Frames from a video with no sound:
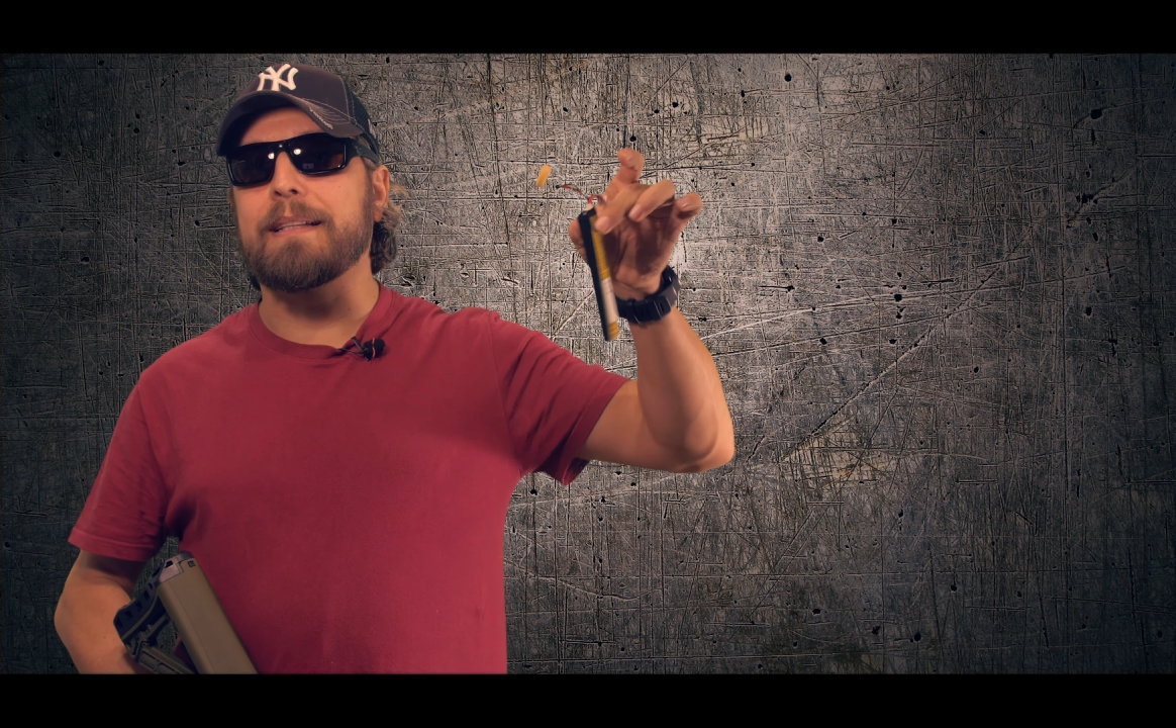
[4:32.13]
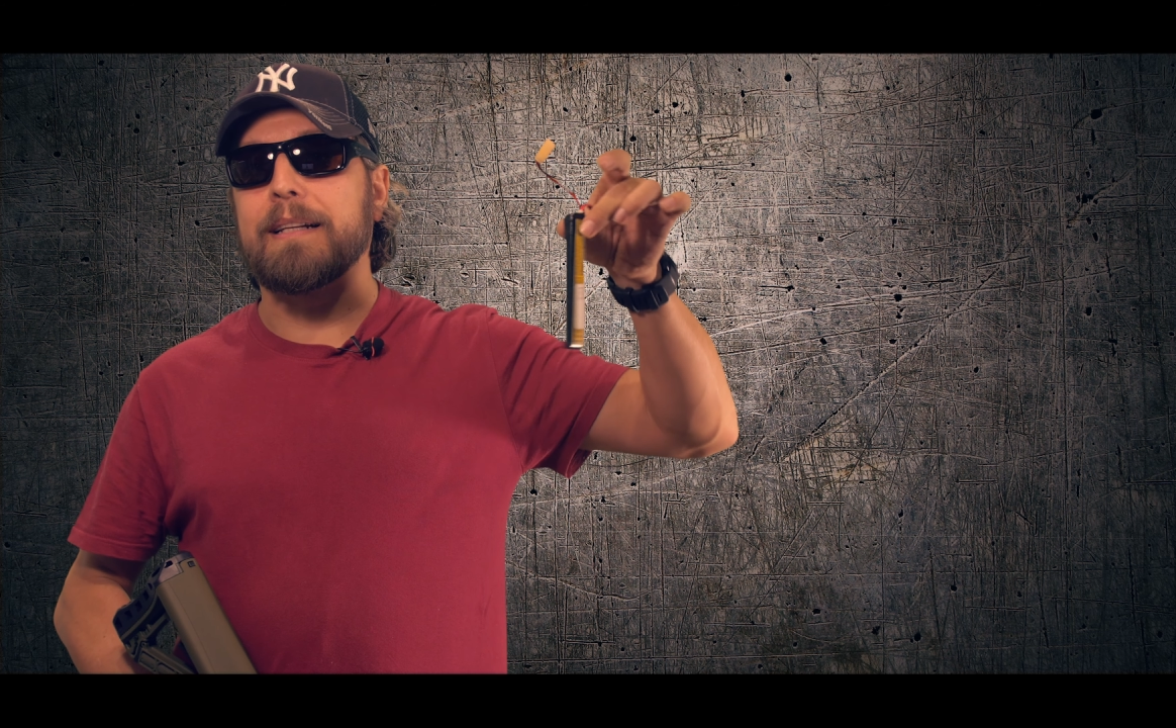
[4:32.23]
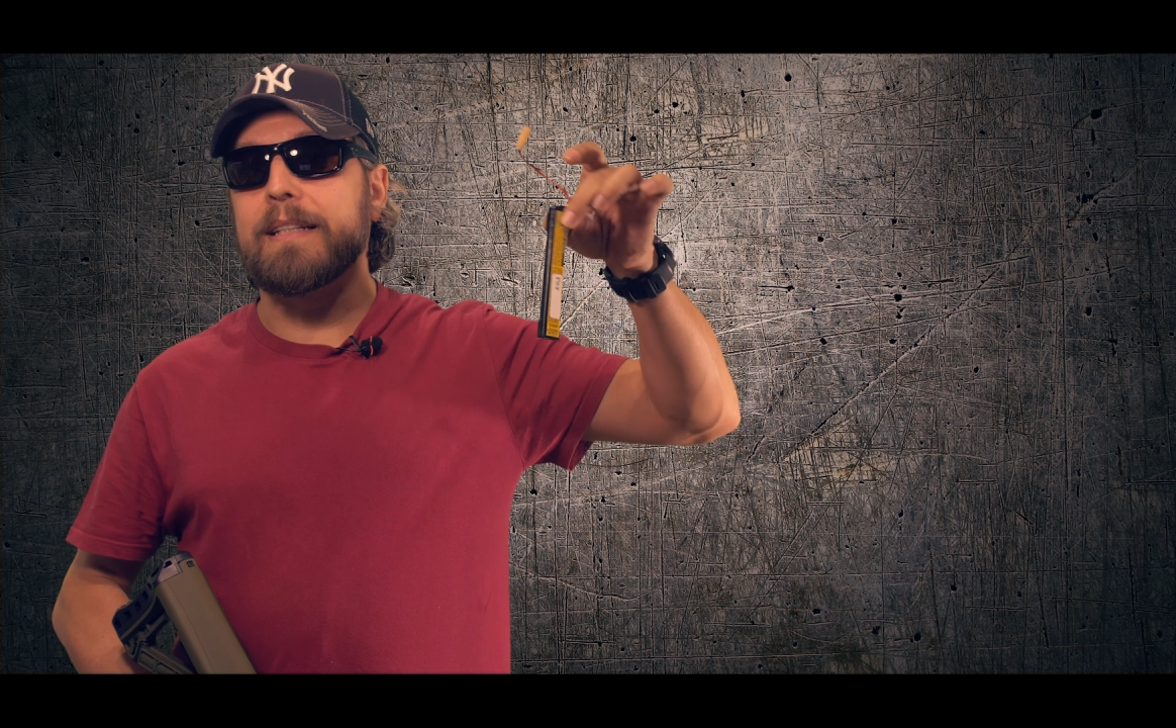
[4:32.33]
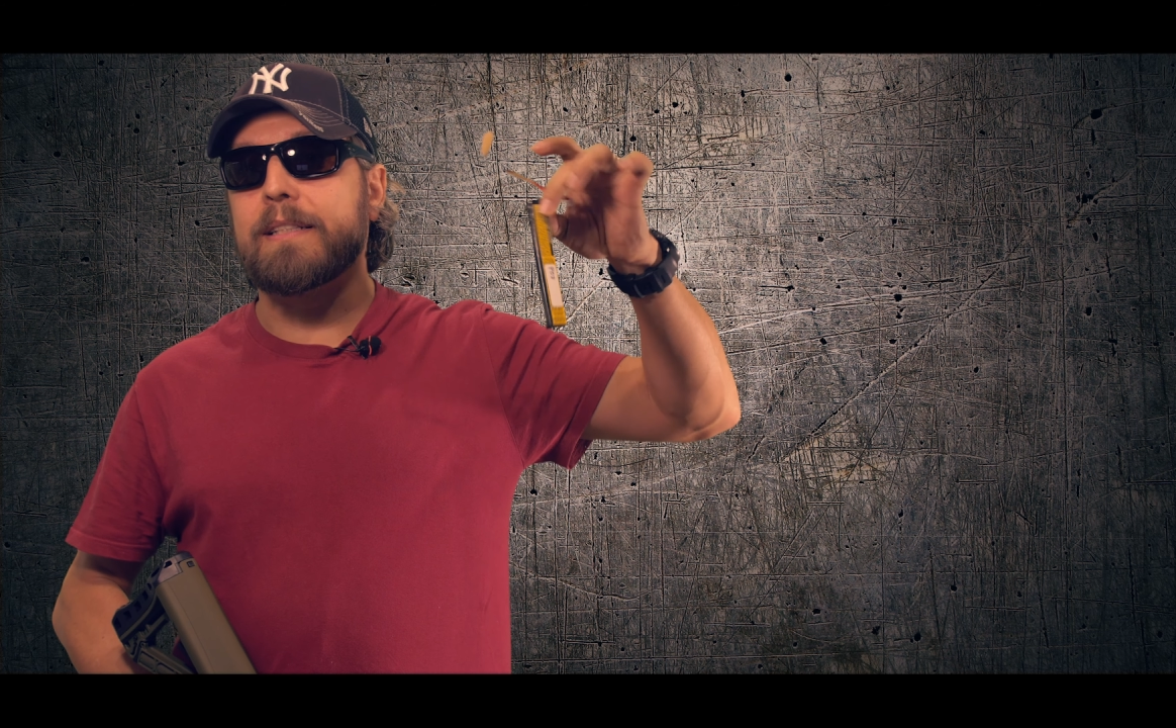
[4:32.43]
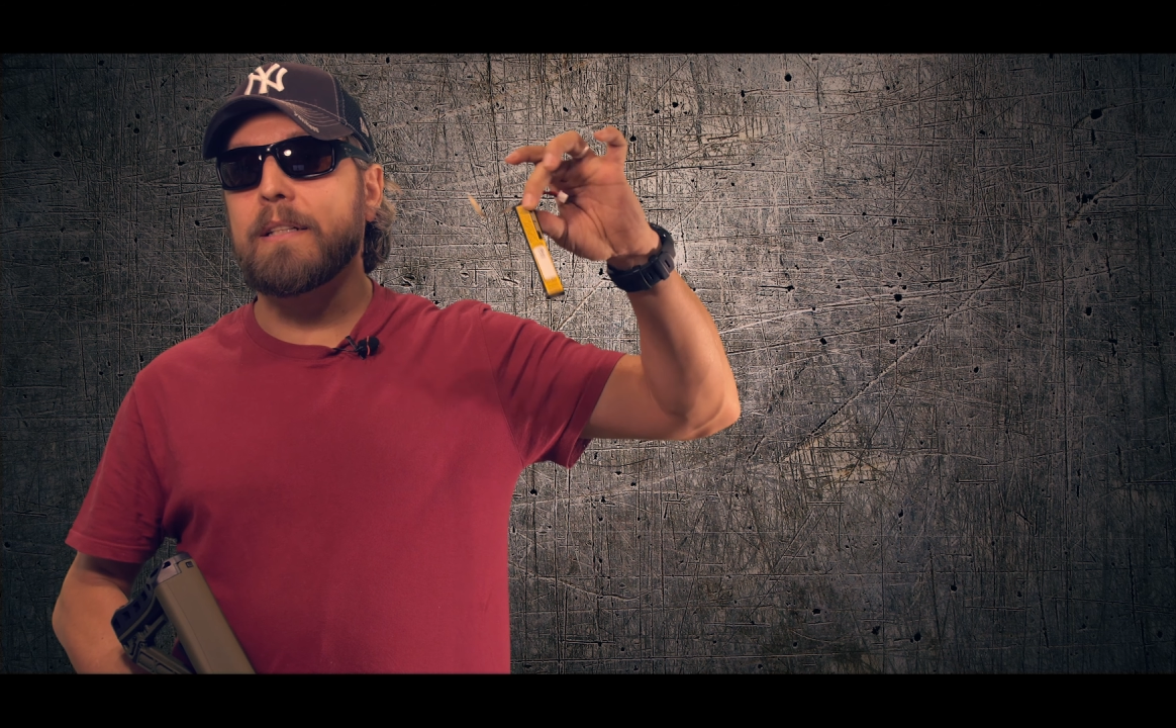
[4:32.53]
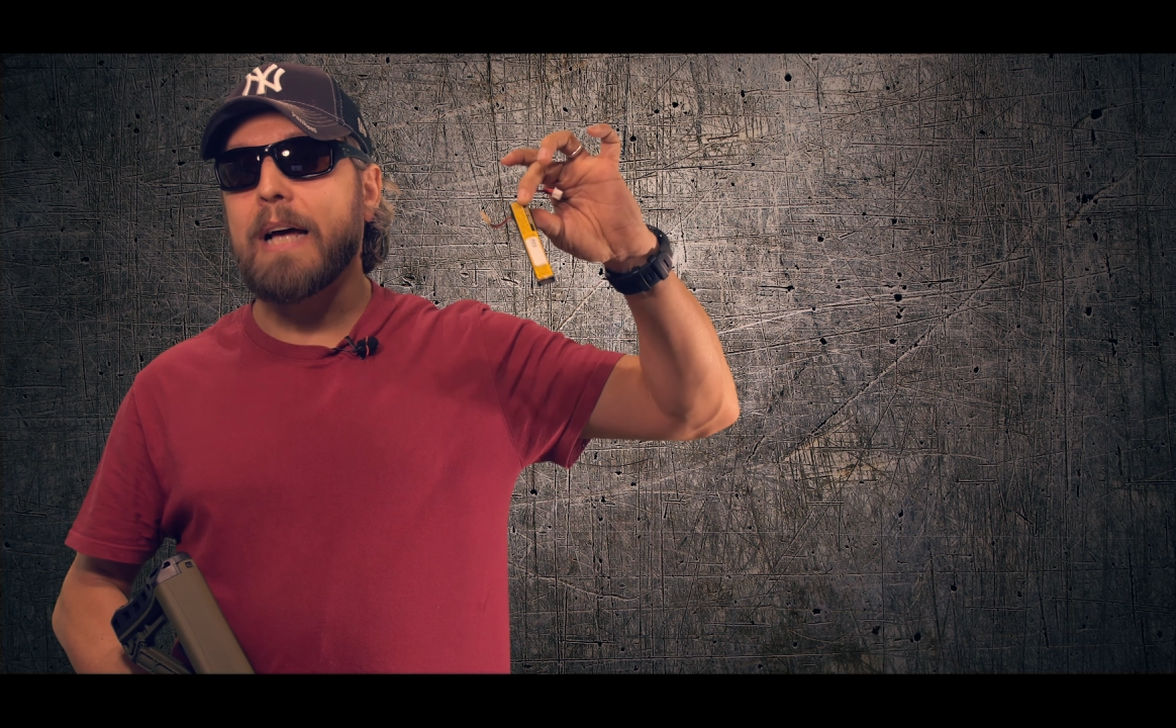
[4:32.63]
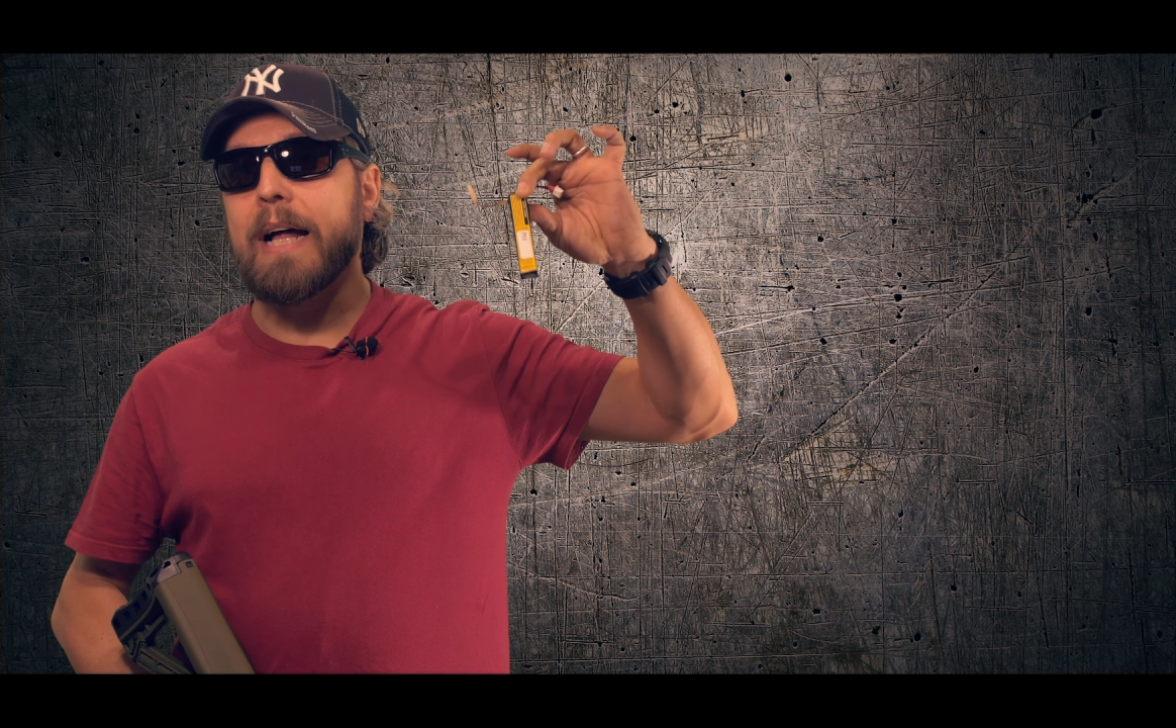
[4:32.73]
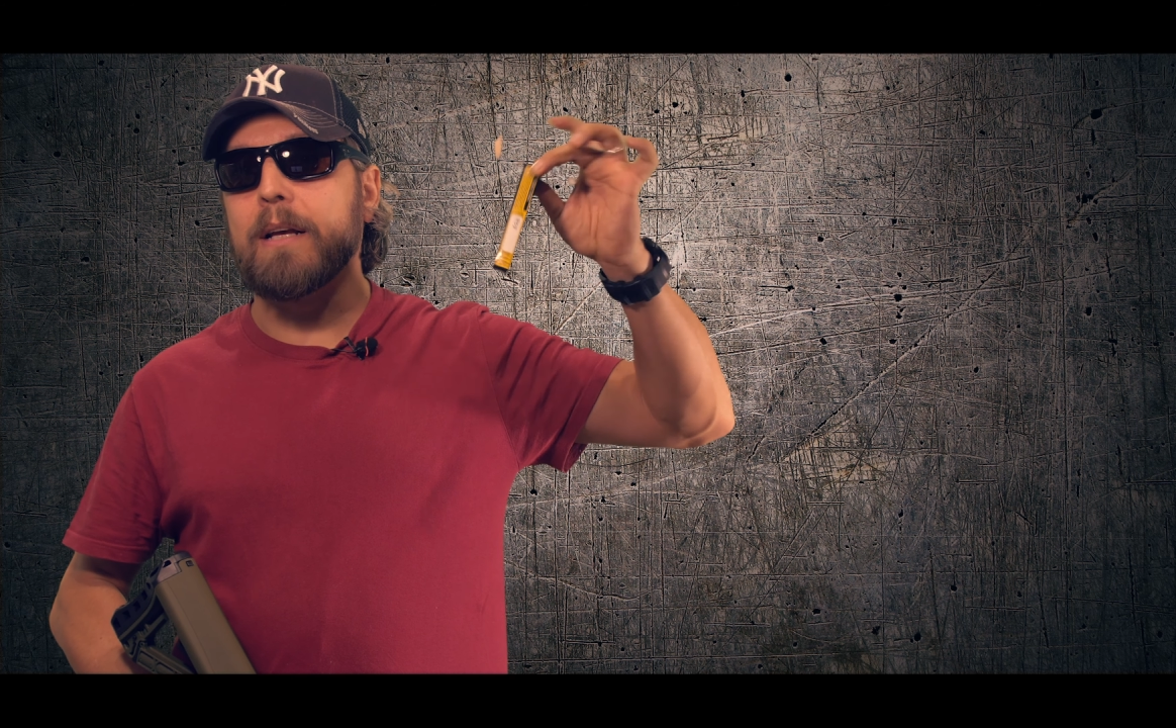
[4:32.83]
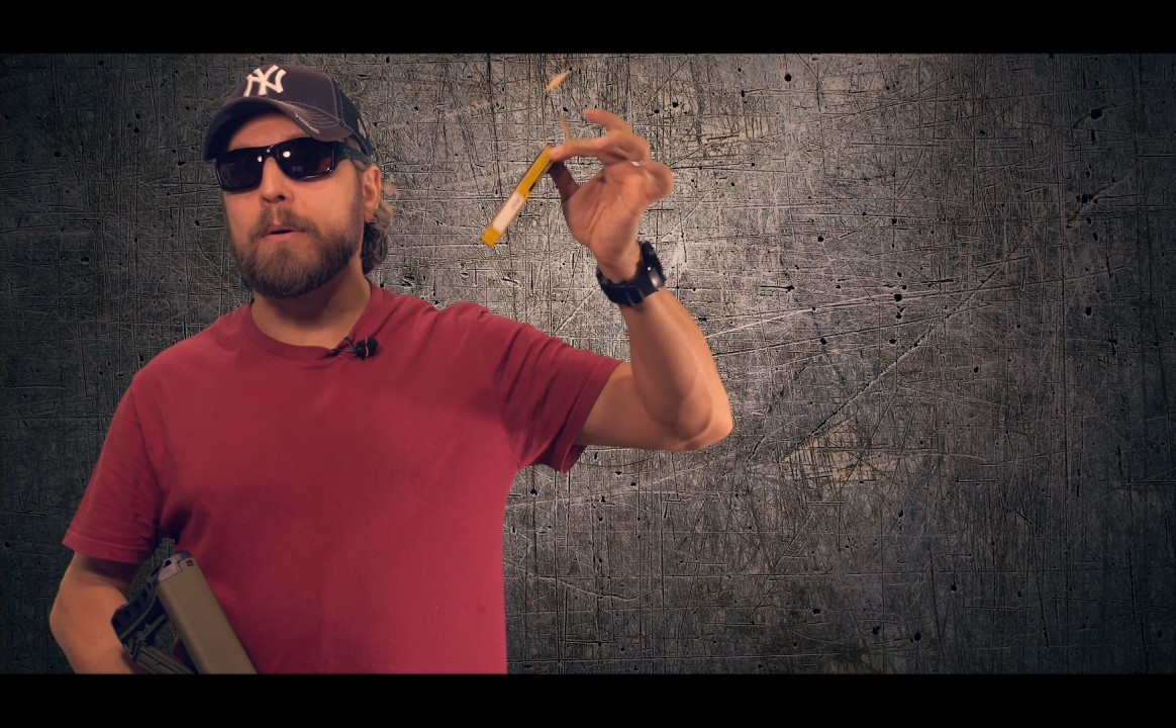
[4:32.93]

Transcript: tradizionali,